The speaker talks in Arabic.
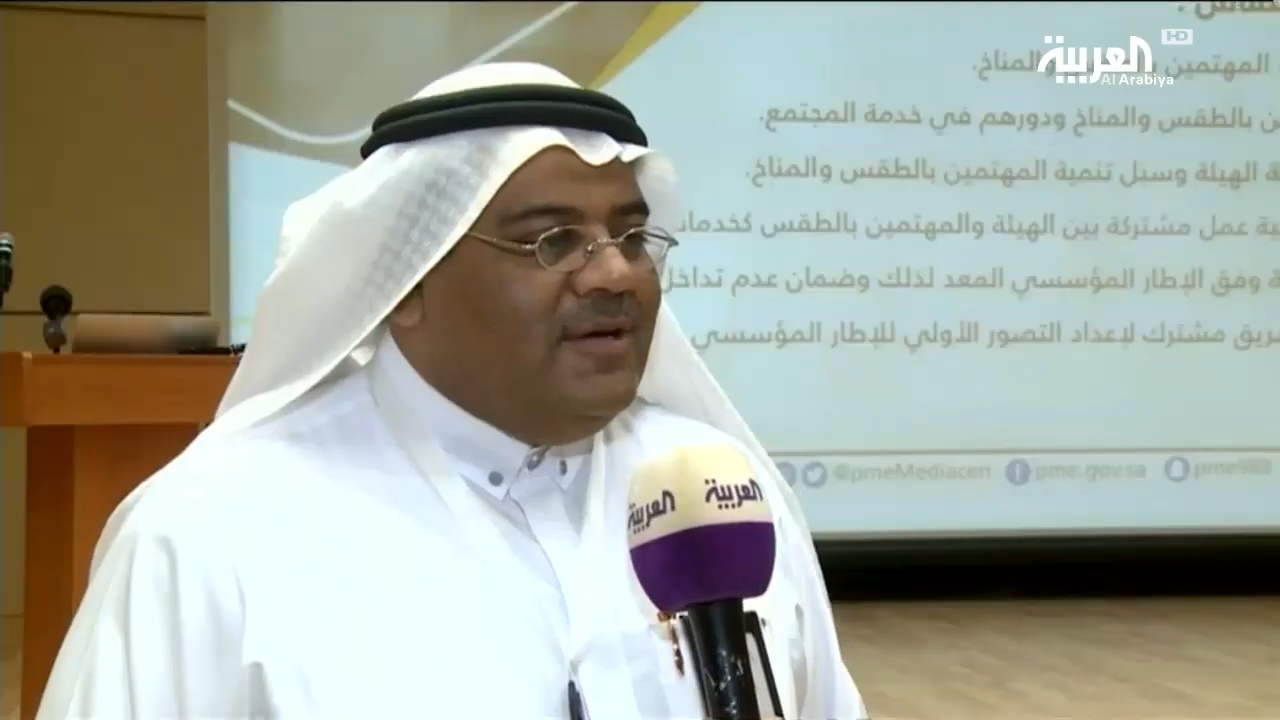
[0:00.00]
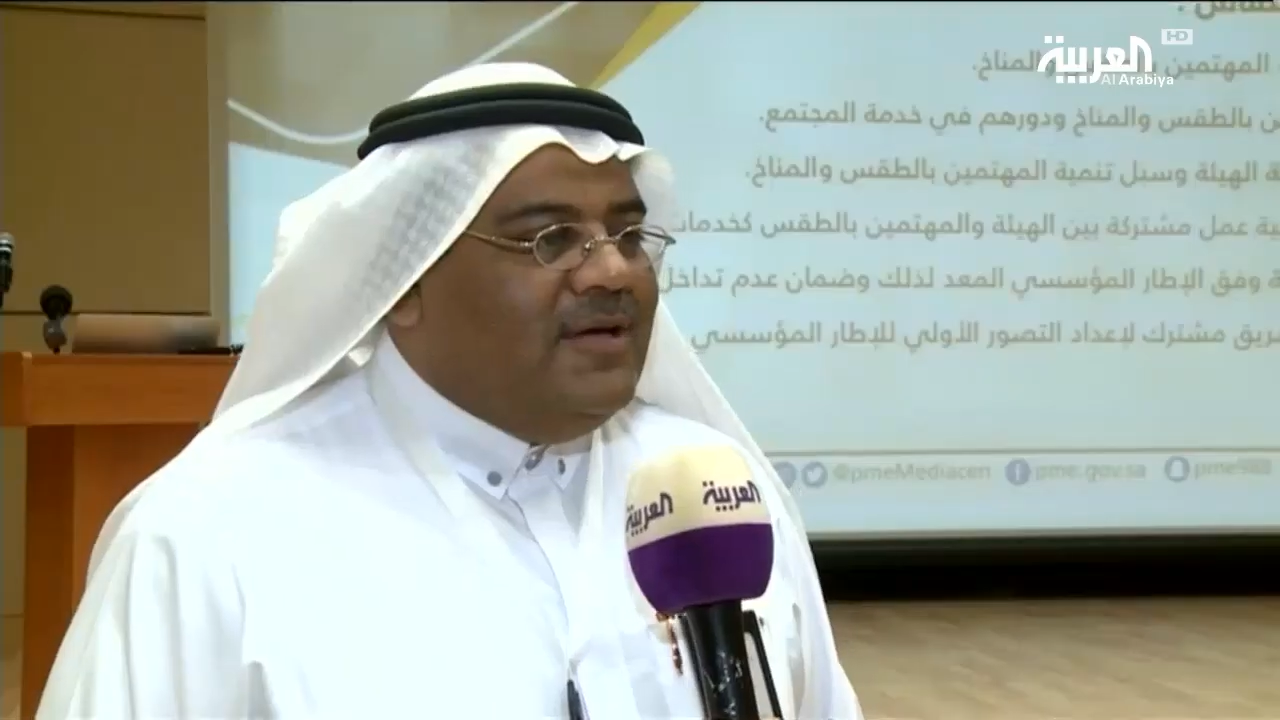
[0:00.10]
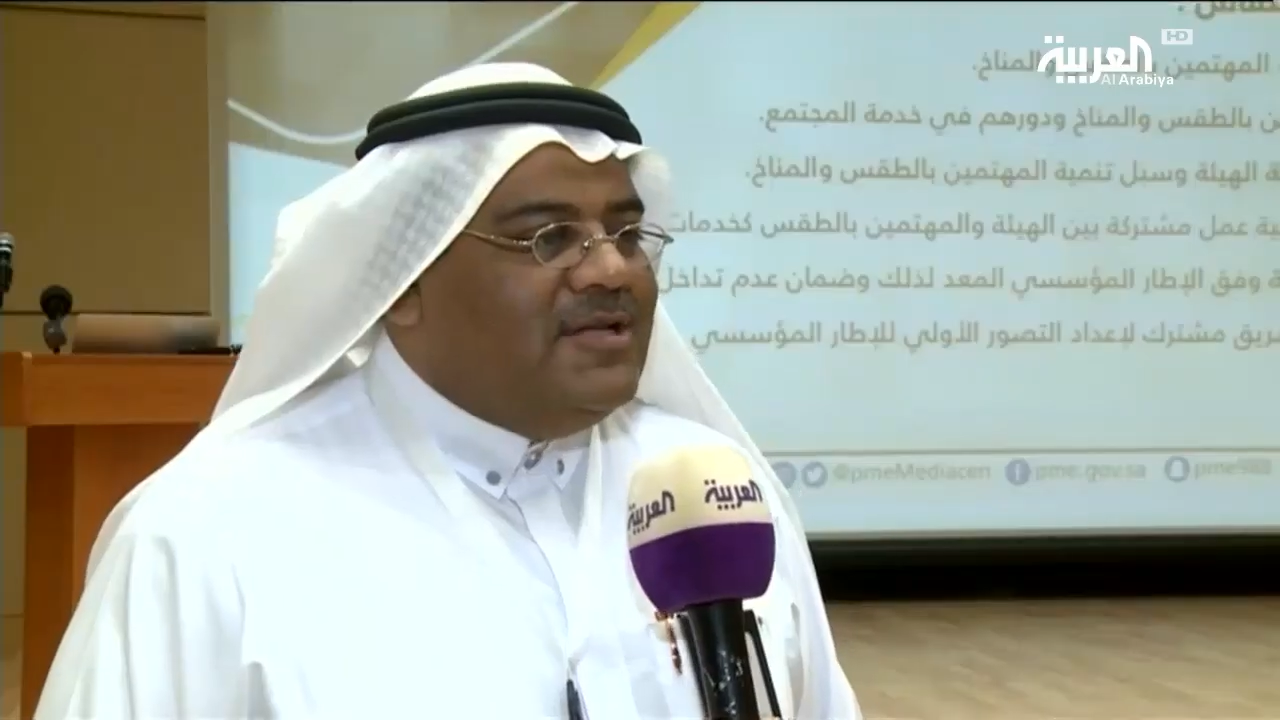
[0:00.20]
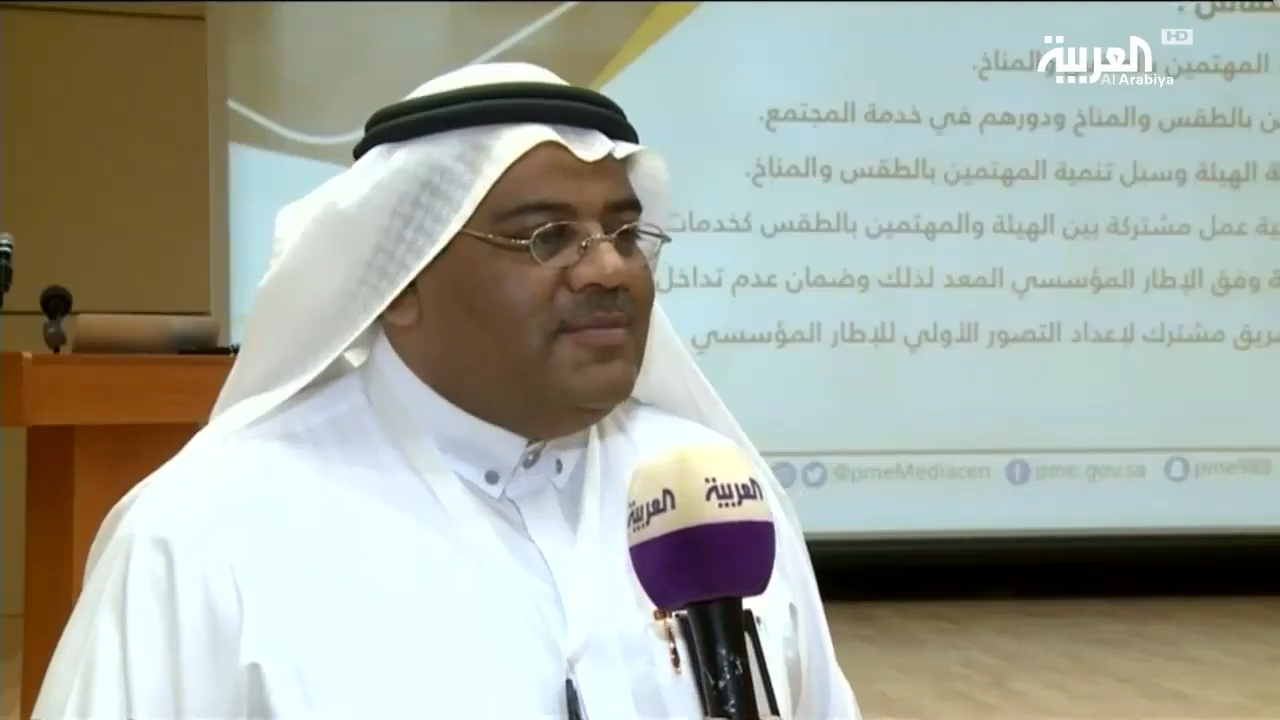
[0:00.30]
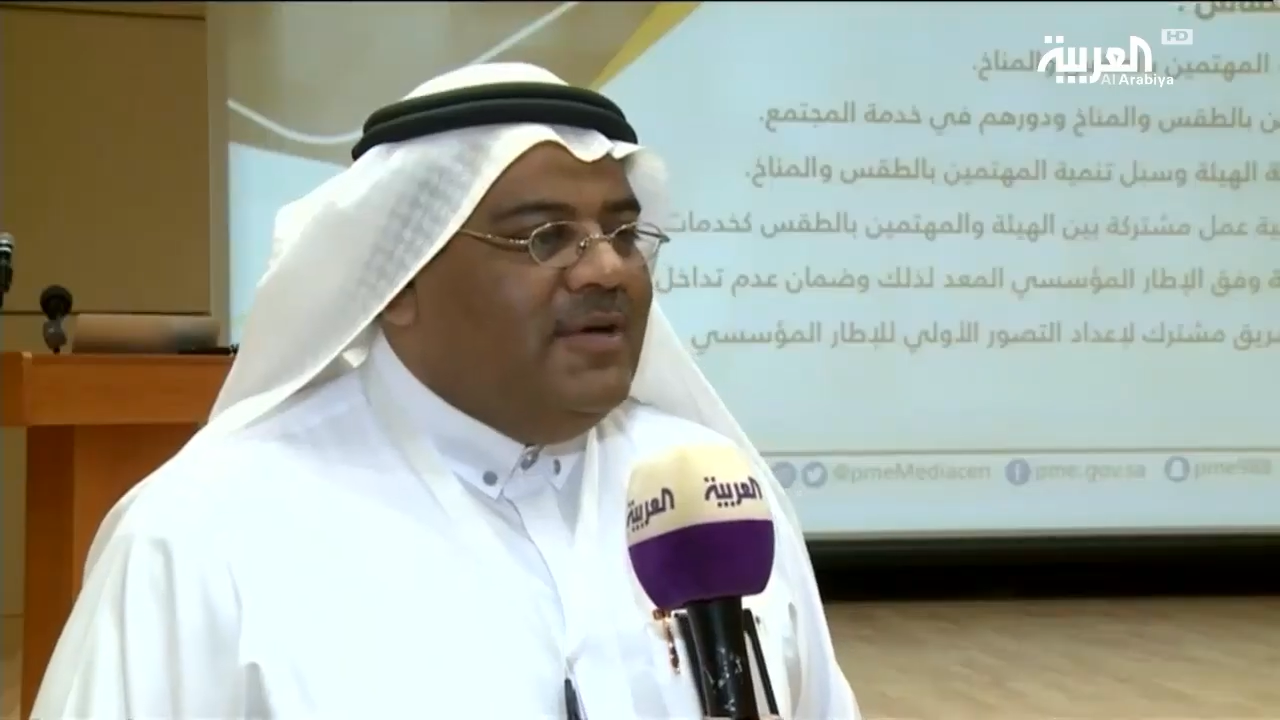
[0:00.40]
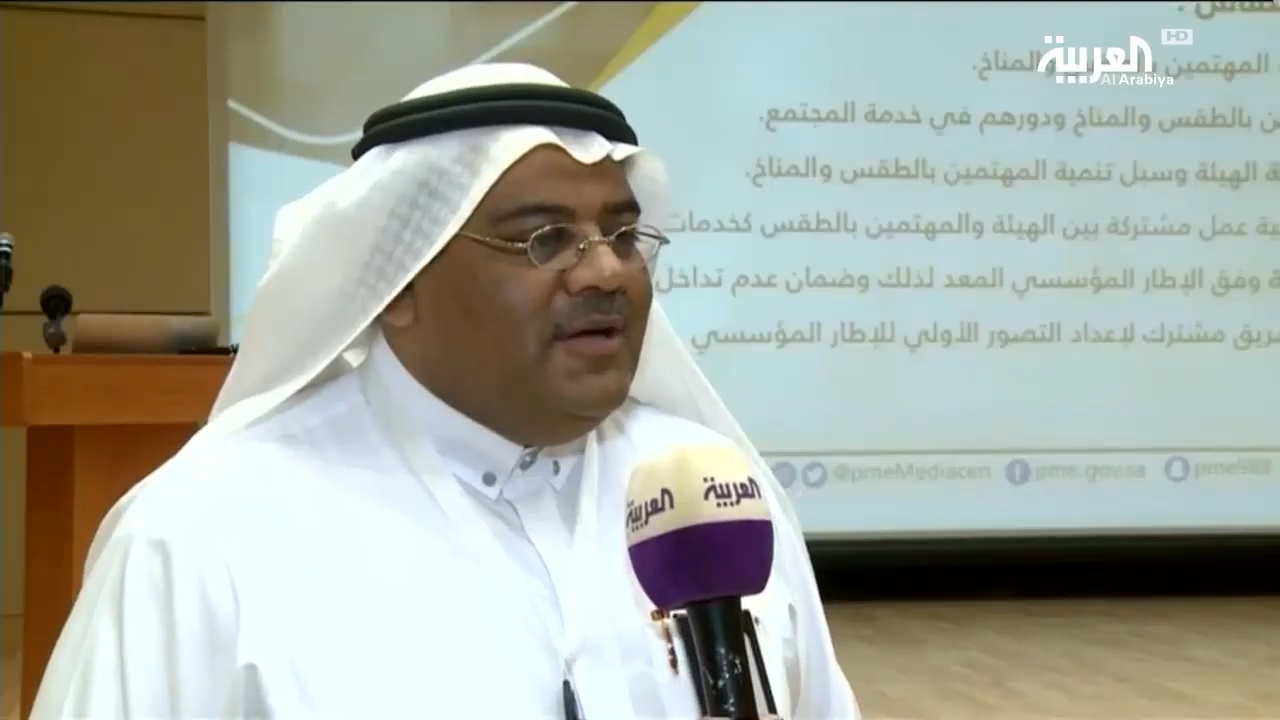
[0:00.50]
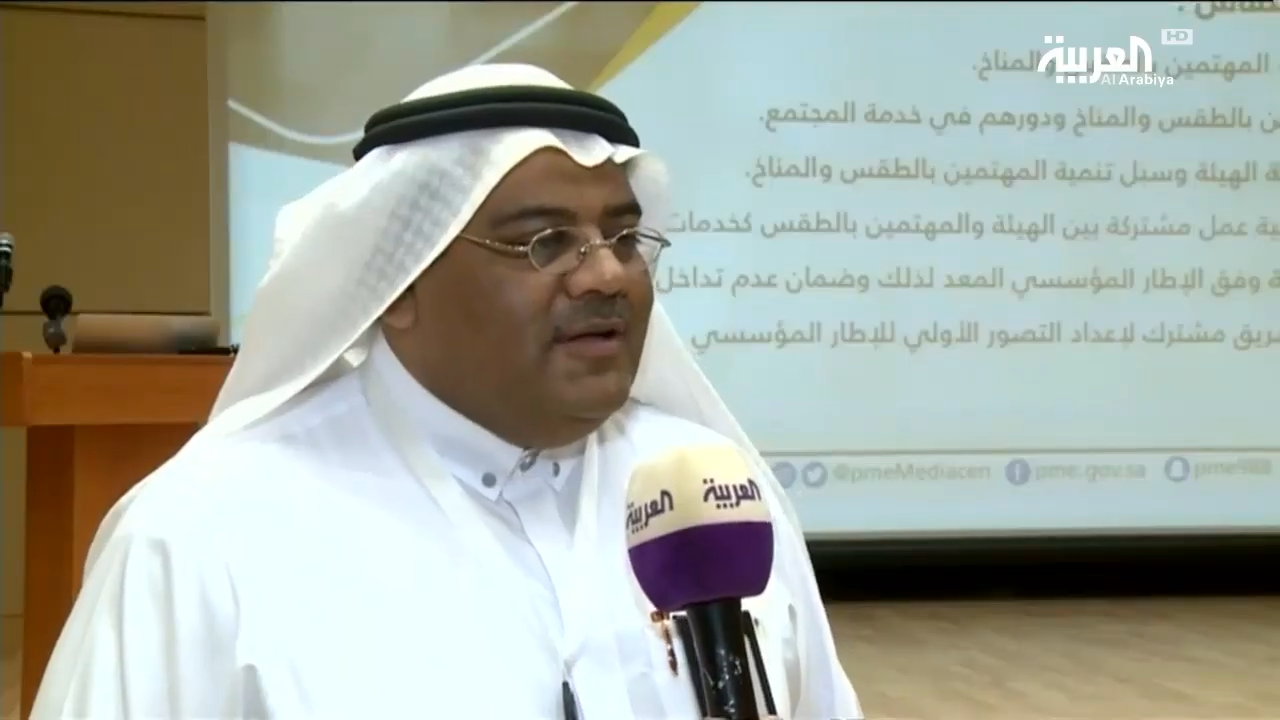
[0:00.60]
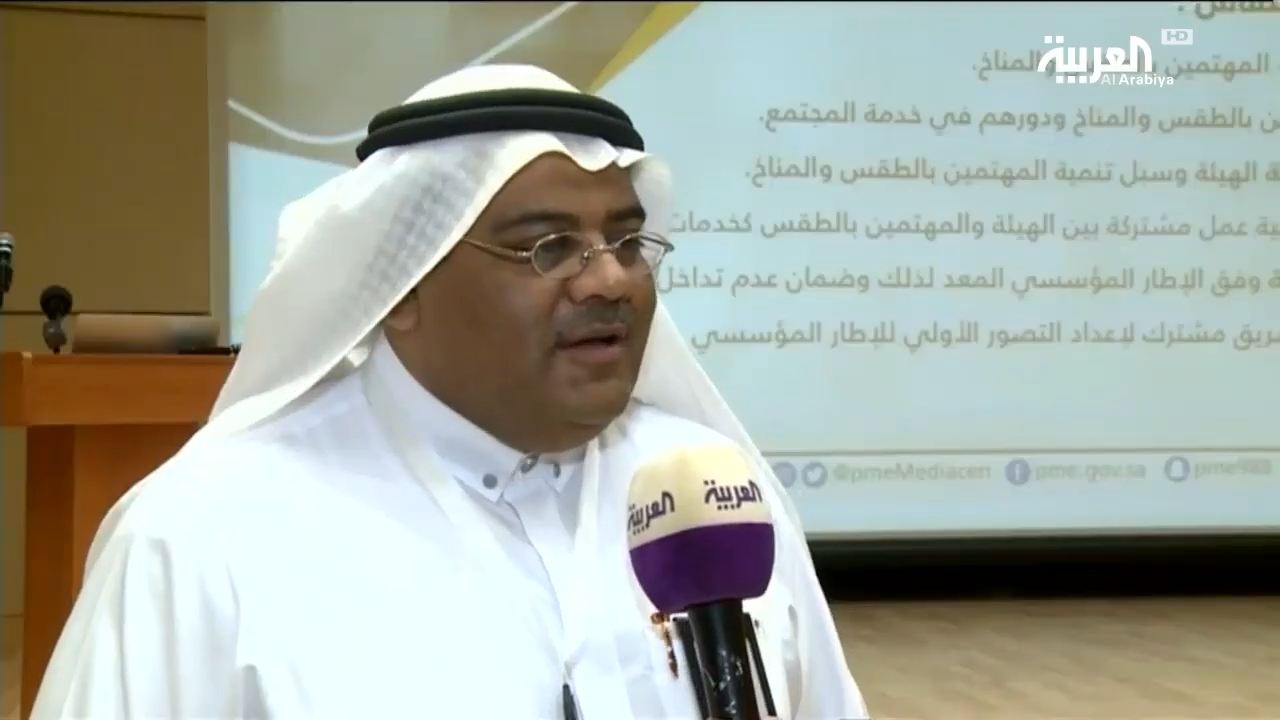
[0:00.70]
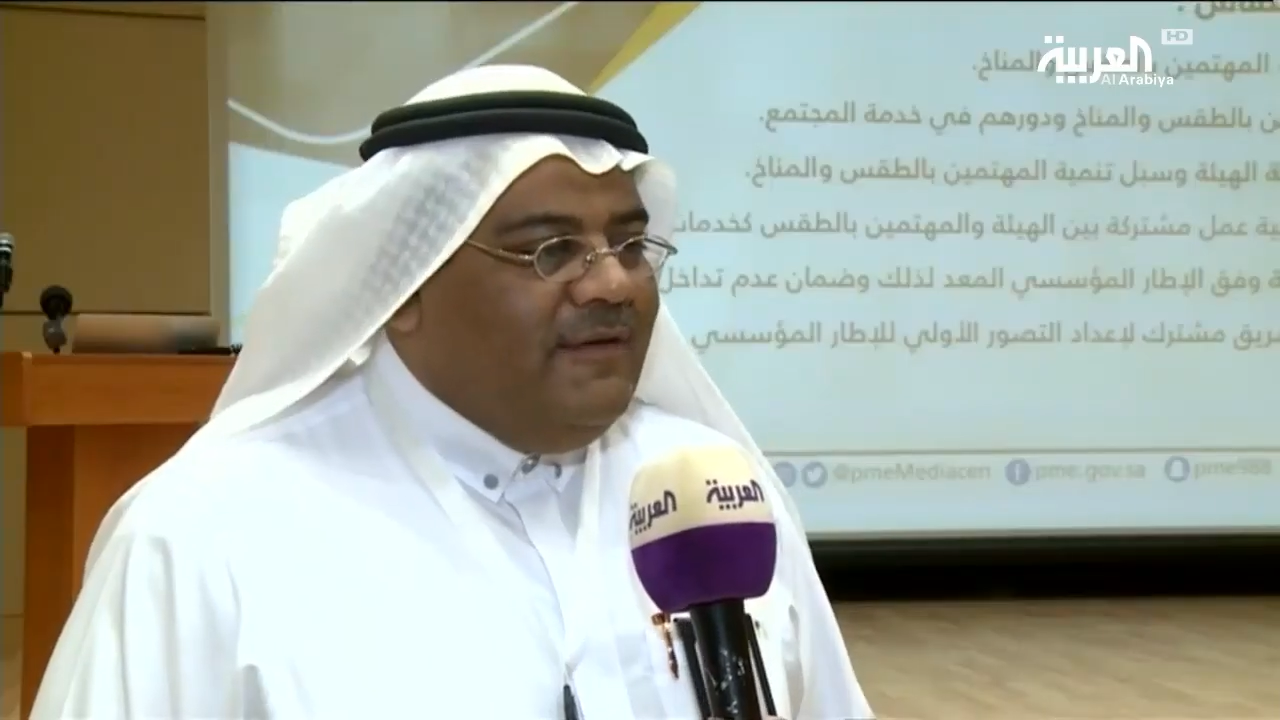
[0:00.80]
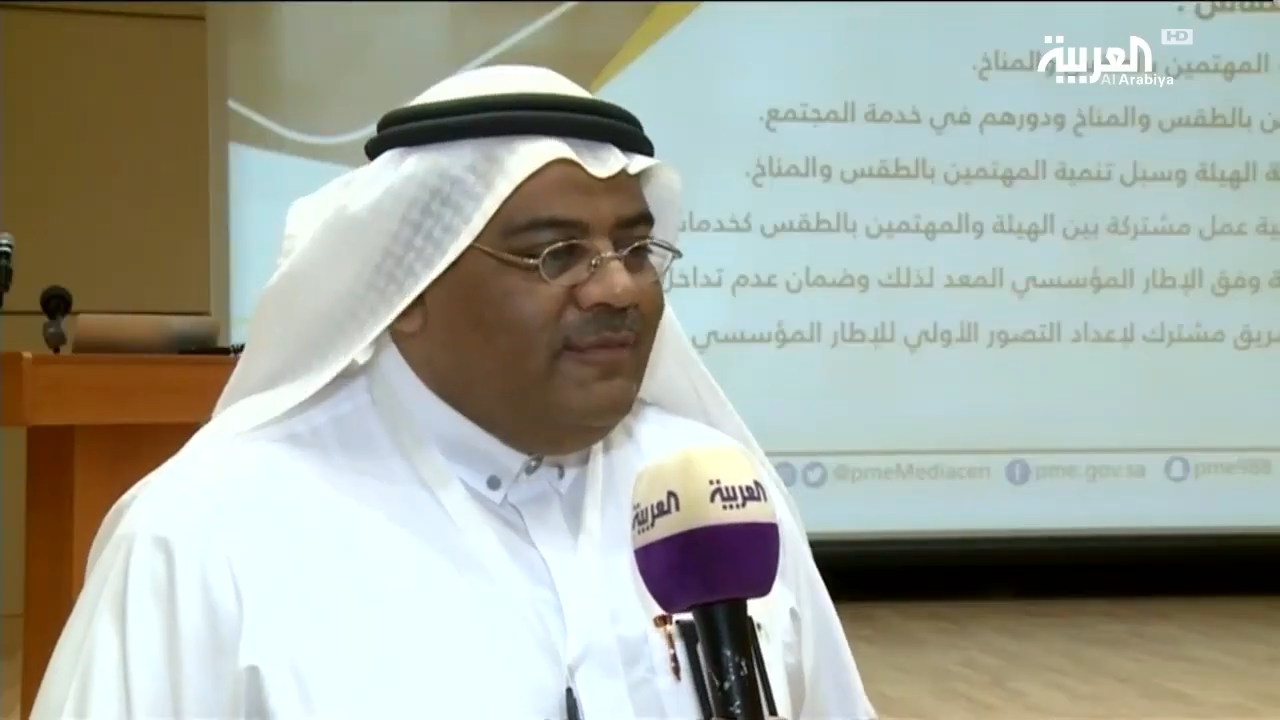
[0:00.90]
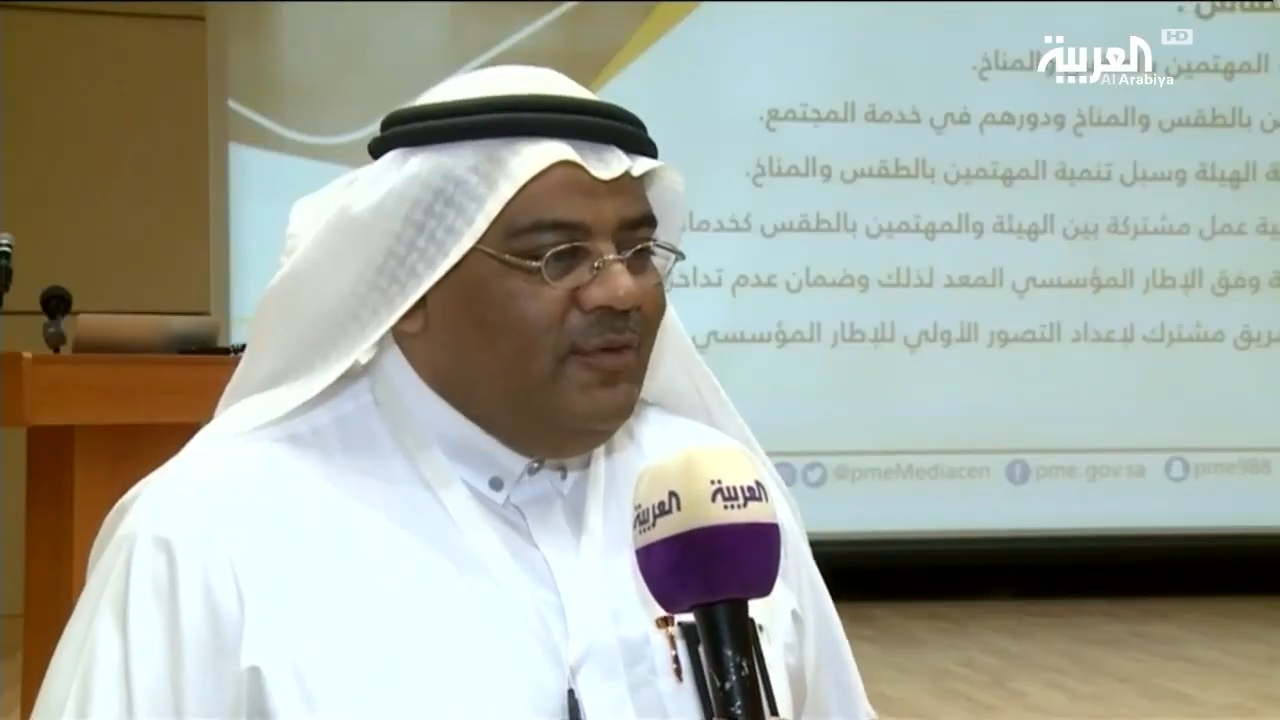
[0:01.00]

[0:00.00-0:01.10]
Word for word: المركز بأهداف